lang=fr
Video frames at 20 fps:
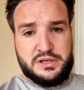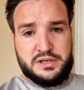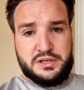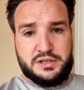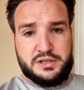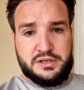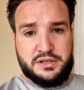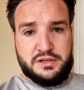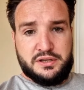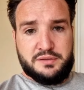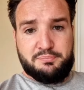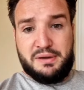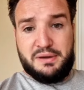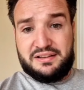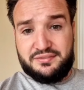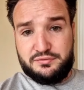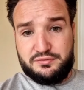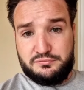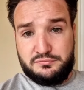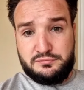il est
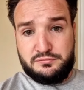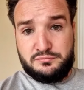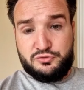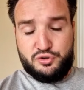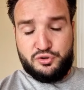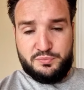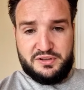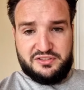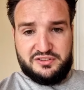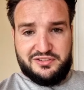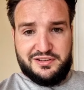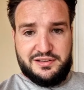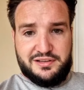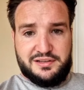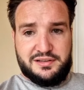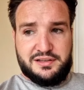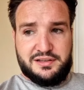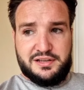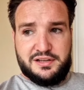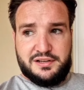maçon de
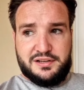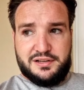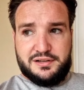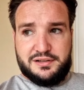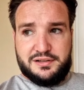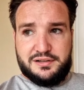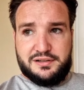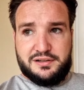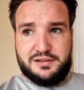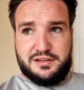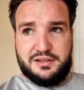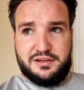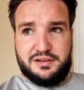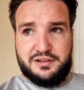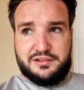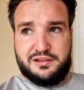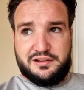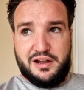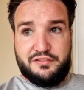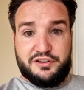métier,
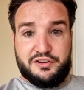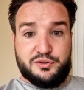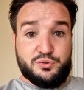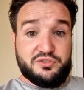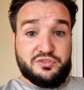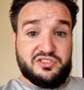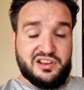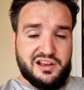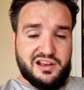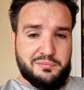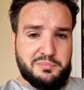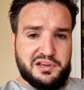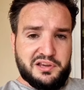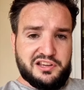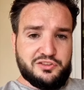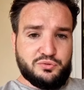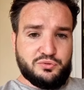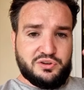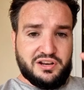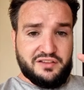il travaillait aussi à la
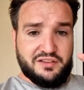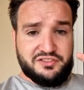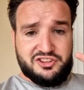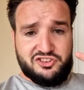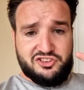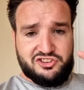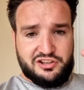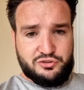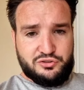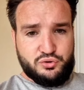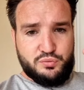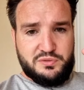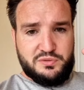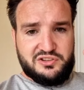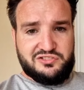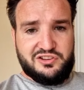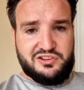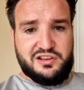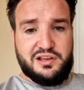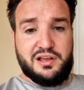mairie, donc il avait déjà deux
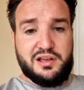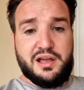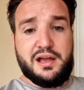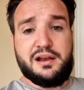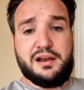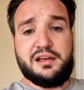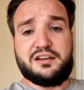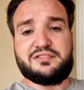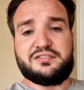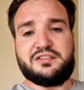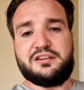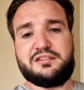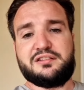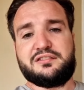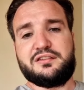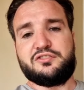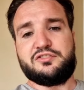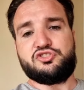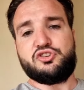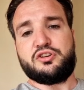métiers et LR, ça a
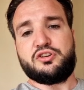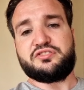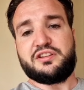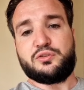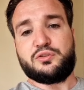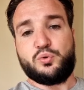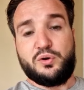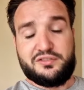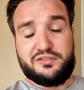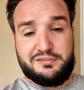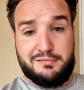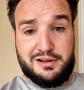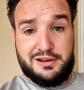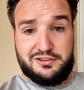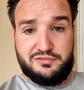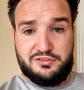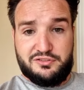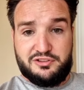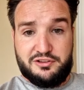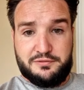été genre sa troisième
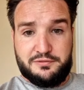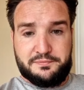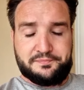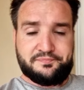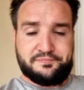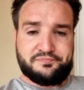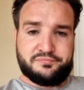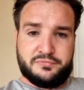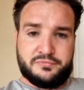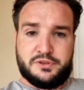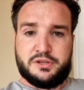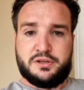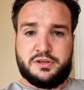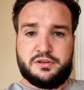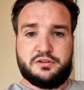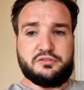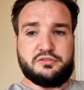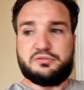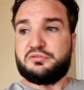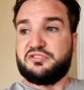activité.
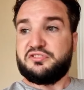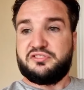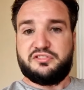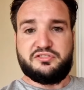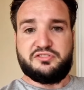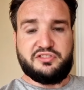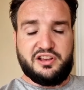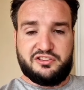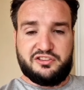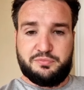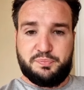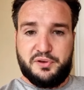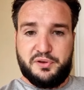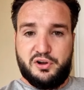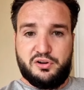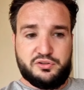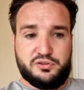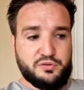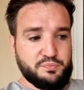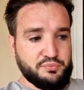C'est
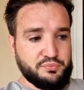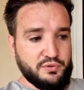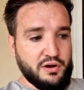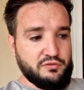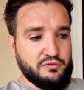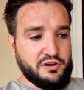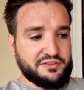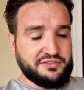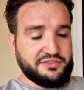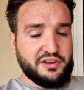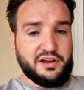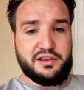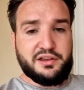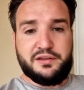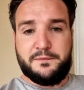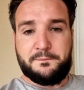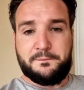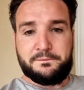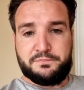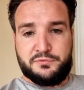inspirant de pouvoir voir ça.
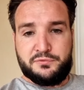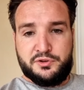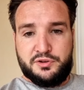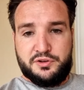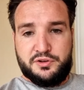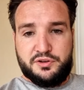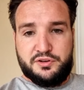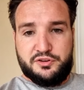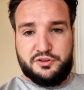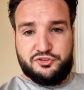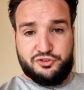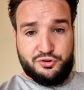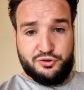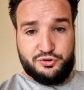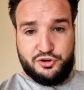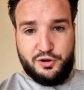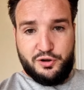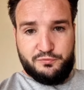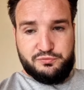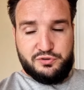Et
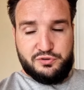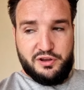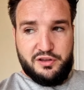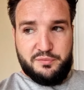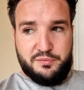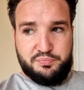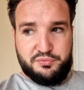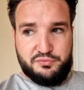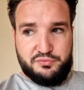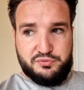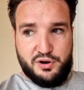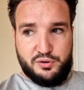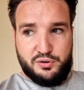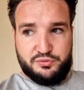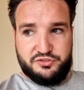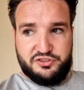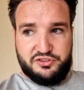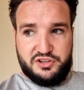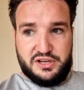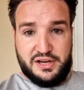Jean-Luc, comme vous l'avez pu le voir
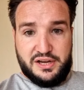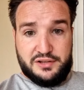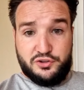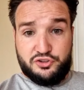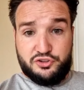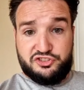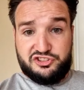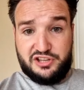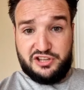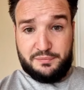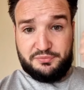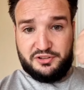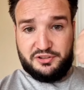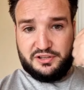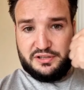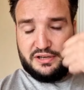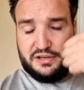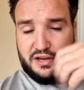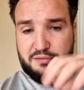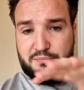aussi, il a un handicap, c'est
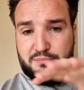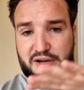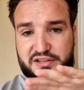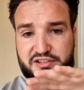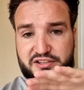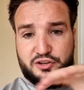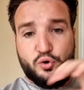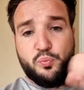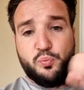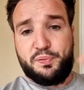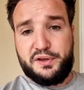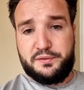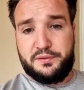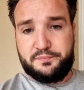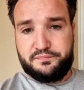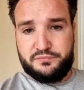qu'il a une main qui est coupée.